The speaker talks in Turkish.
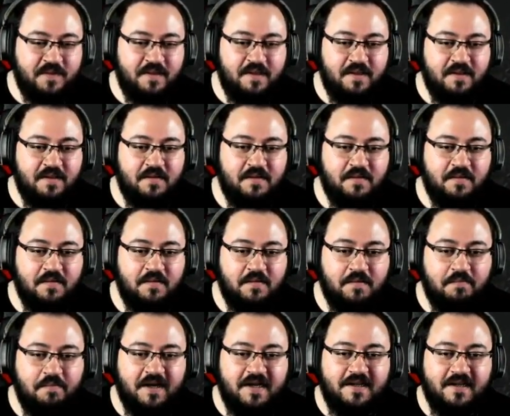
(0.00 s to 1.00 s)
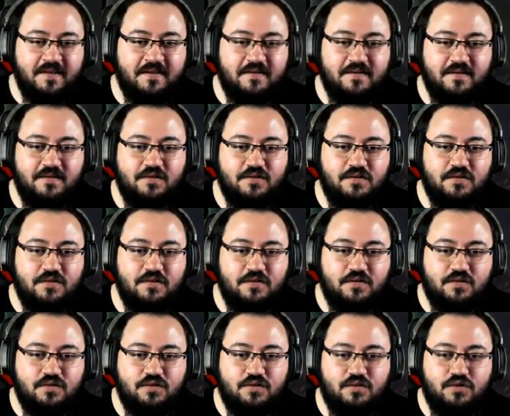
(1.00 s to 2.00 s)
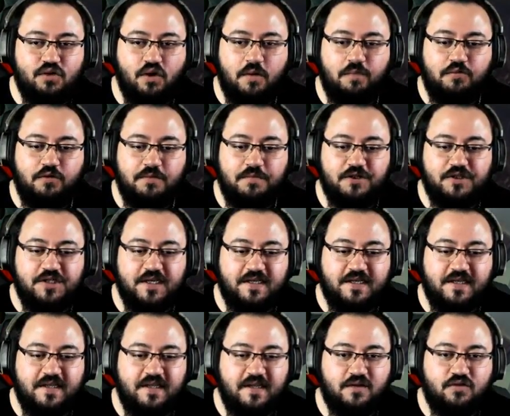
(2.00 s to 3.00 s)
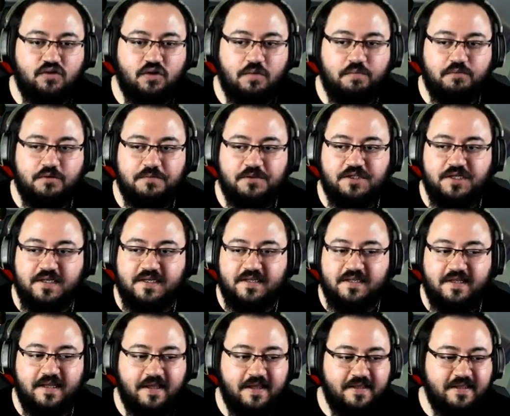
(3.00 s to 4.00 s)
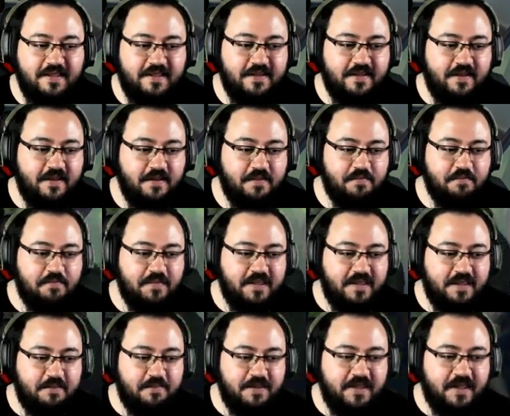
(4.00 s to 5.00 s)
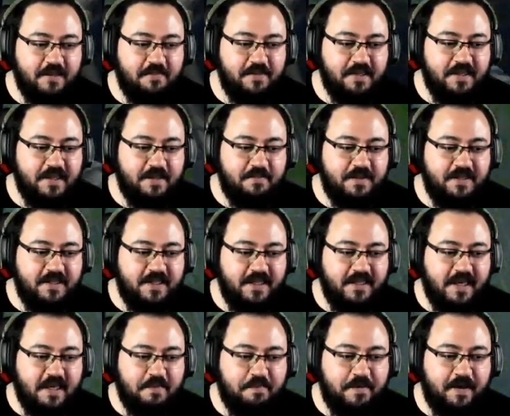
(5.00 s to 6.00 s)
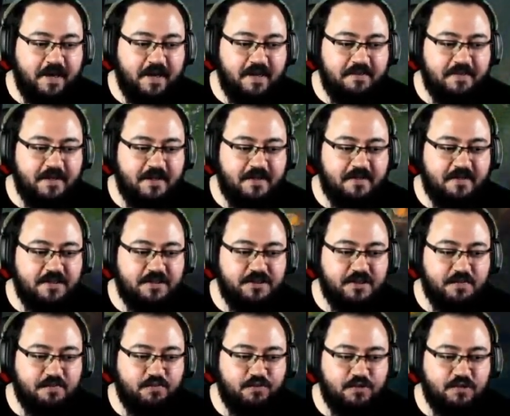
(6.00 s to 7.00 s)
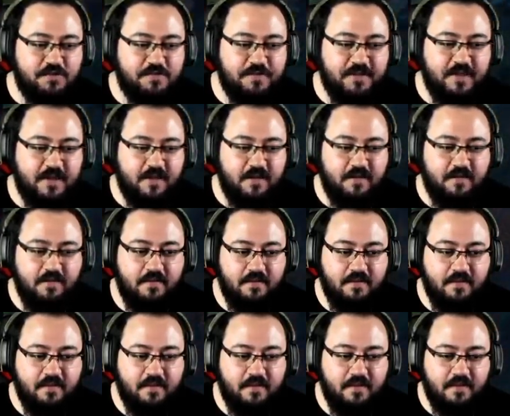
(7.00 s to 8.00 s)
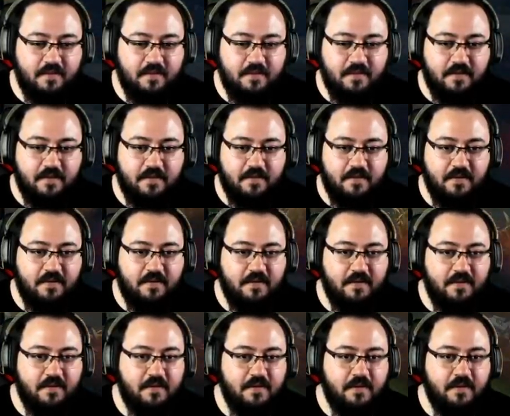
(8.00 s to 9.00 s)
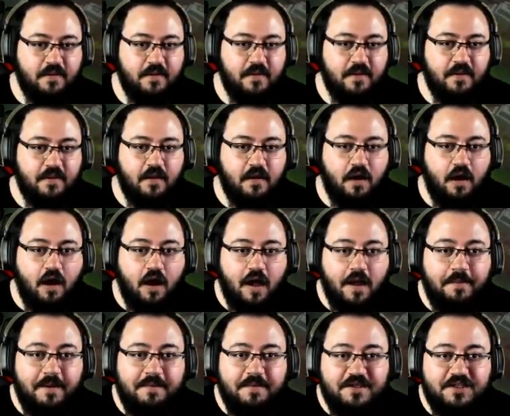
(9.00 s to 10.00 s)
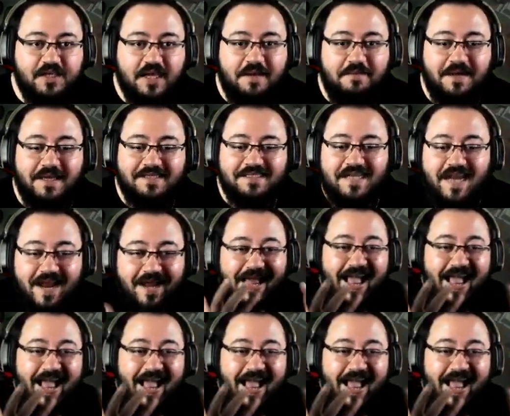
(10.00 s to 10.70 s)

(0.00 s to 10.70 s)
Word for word: gözünü Bakın şey yap. toplu ya, bir, el şekilde, ya. toplu bir şekilde. Daha bile löbilentleri mi var mide, mide, mide yekpare bir atlayış yapıyoruz mide. Hadi hadi. Size o kuleyi alıyoruz ya. Abi bir şey bastı.